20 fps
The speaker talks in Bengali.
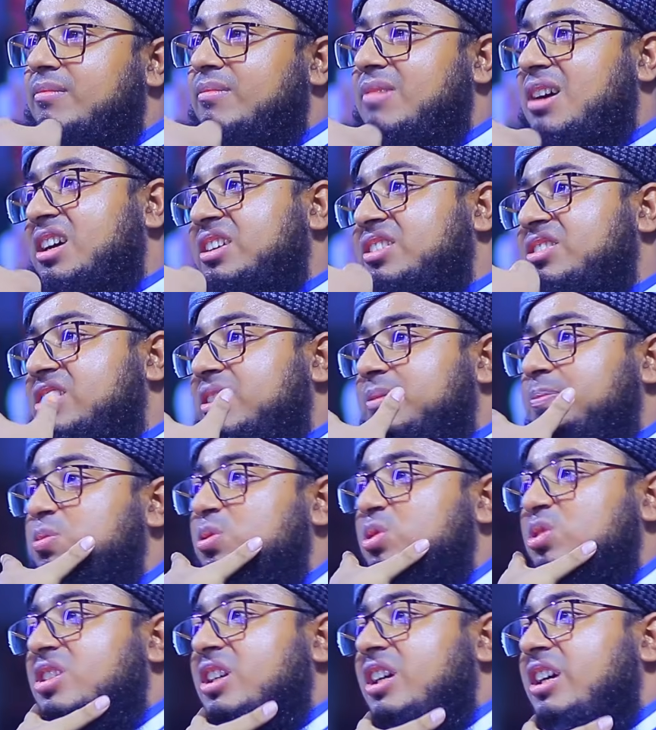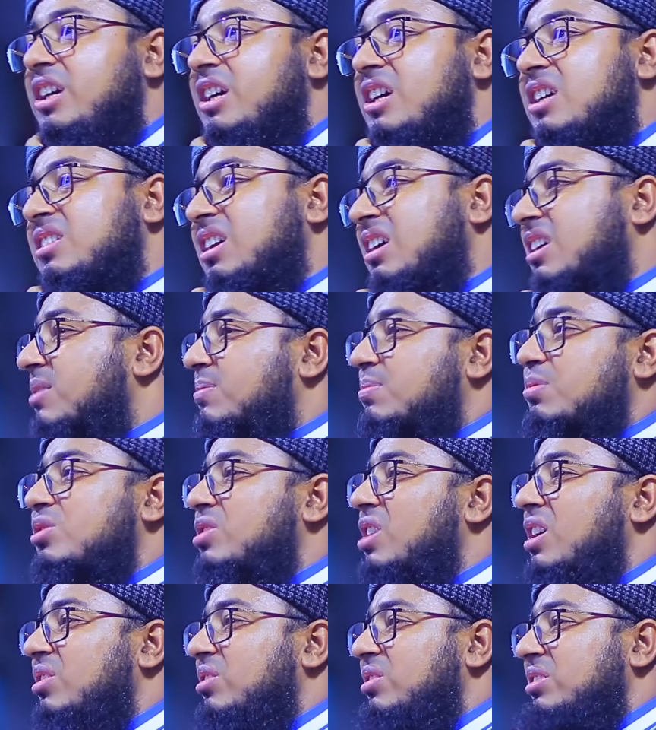ভাই যে বুঝে তাকে
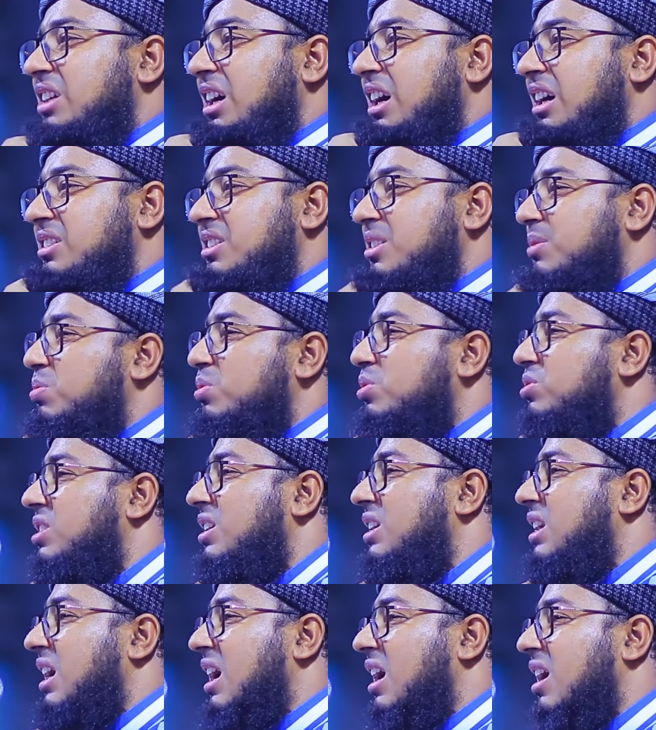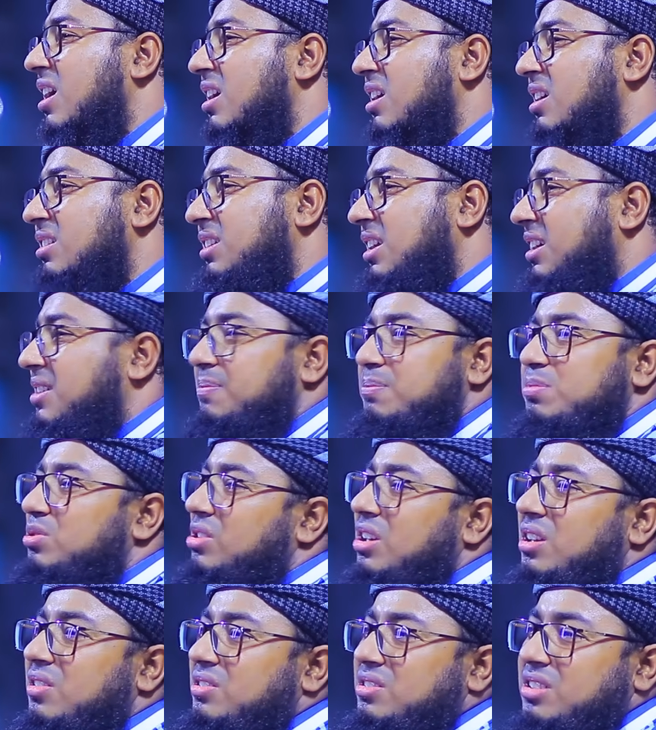বুঝানো যায় যে বুঝে না তাকে
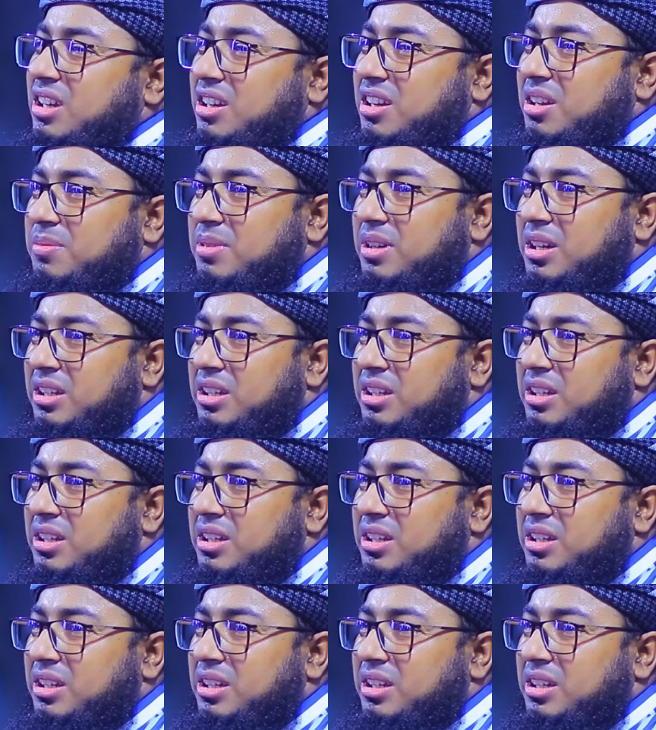বুঝানো যায় না